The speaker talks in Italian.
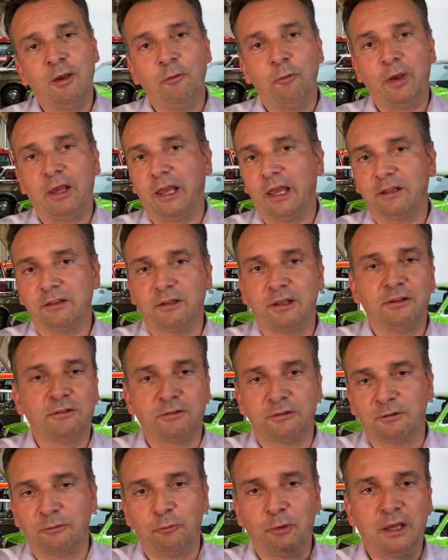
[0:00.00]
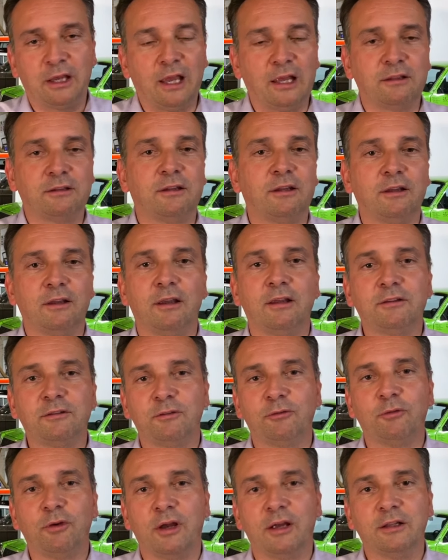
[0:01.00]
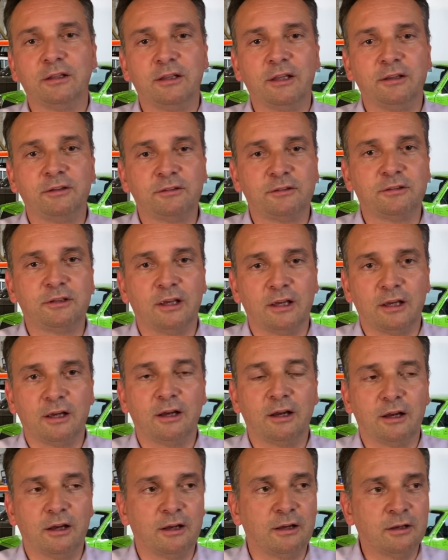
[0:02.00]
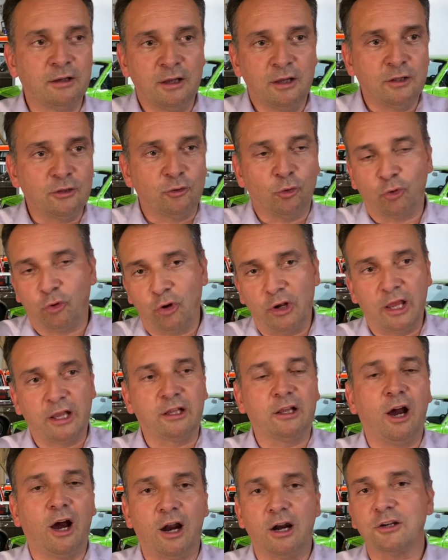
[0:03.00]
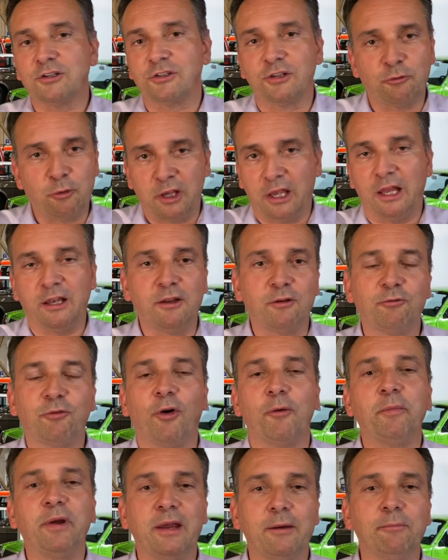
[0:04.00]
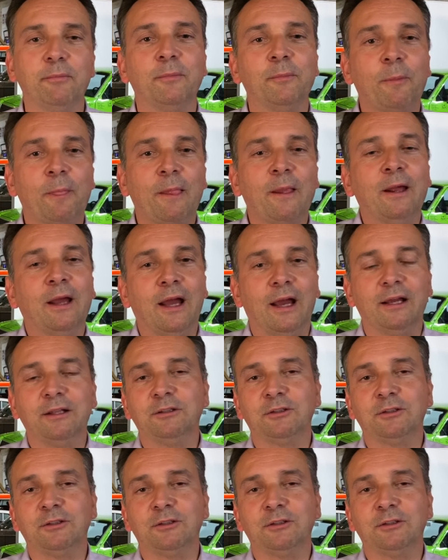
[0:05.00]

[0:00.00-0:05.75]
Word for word: Lui vide la sua prima auto classica quando aveva 16 anni e abbiamo ereditato questa passione da